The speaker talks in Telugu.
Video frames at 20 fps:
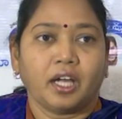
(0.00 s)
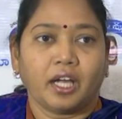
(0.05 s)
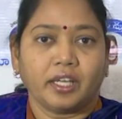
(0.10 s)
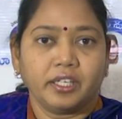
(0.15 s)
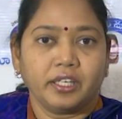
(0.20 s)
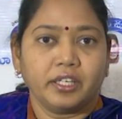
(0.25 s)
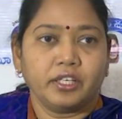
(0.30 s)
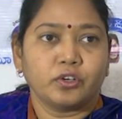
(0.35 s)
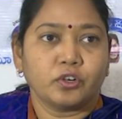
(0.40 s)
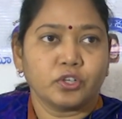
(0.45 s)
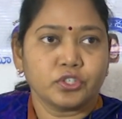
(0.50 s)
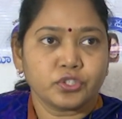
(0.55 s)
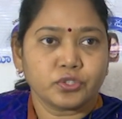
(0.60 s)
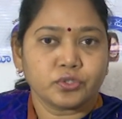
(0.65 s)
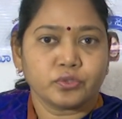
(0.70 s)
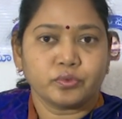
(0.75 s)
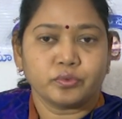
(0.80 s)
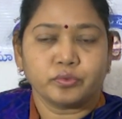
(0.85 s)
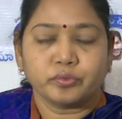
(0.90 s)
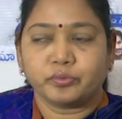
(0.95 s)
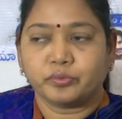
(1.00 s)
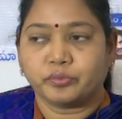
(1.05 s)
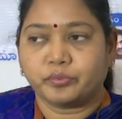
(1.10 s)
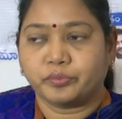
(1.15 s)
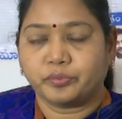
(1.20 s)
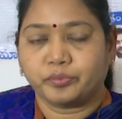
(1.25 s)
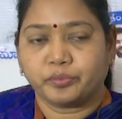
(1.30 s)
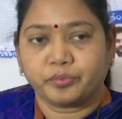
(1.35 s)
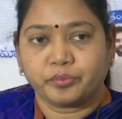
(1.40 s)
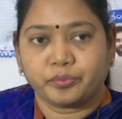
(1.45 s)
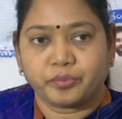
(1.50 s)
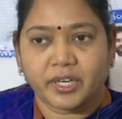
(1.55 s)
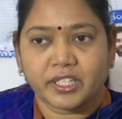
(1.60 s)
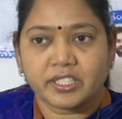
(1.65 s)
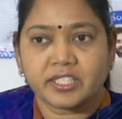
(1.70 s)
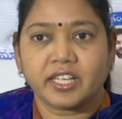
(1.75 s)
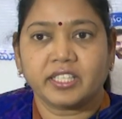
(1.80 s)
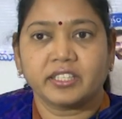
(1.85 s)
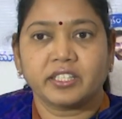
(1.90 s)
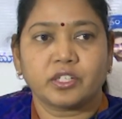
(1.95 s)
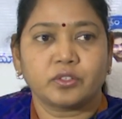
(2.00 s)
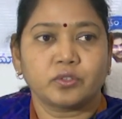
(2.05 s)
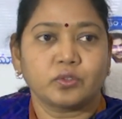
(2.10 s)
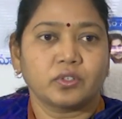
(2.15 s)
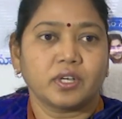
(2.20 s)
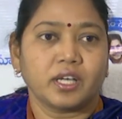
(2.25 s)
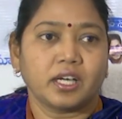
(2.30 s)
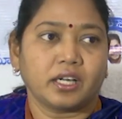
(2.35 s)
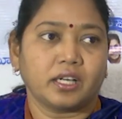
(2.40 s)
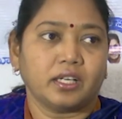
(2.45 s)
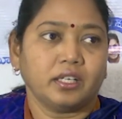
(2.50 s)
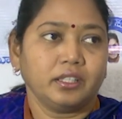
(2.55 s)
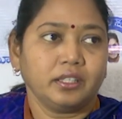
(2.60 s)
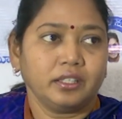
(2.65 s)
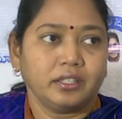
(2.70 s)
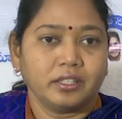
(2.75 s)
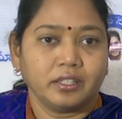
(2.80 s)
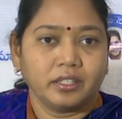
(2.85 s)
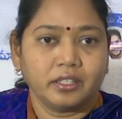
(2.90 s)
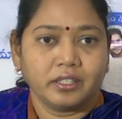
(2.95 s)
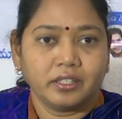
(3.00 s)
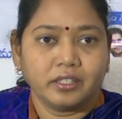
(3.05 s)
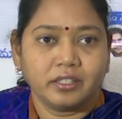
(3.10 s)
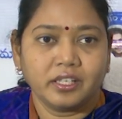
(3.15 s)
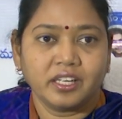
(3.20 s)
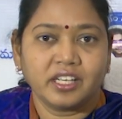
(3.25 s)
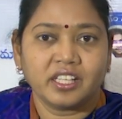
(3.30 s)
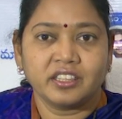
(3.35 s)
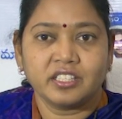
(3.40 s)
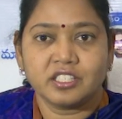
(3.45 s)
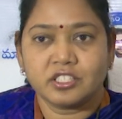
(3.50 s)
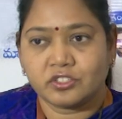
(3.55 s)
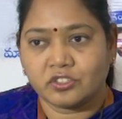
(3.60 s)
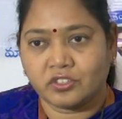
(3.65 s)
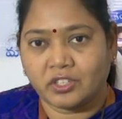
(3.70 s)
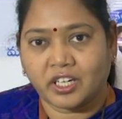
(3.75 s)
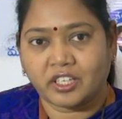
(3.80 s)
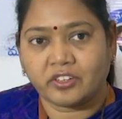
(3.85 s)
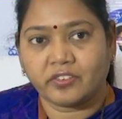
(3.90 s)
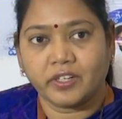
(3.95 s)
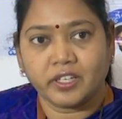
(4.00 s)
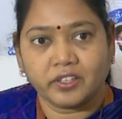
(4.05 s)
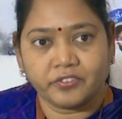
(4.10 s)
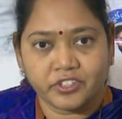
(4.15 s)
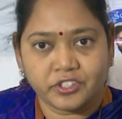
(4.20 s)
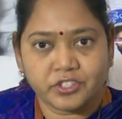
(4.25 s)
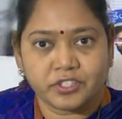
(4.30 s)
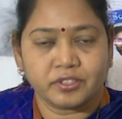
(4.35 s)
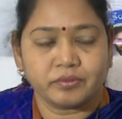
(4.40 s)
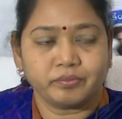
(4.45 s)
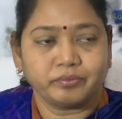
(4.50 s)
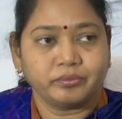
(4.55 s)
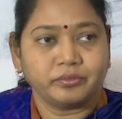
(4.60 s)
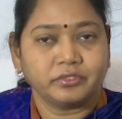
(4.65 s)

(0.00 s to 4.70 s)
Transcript: అని ఈరోజు ప్రజలందరూ కూడా నినందిస్తున్నటువంటి విషయం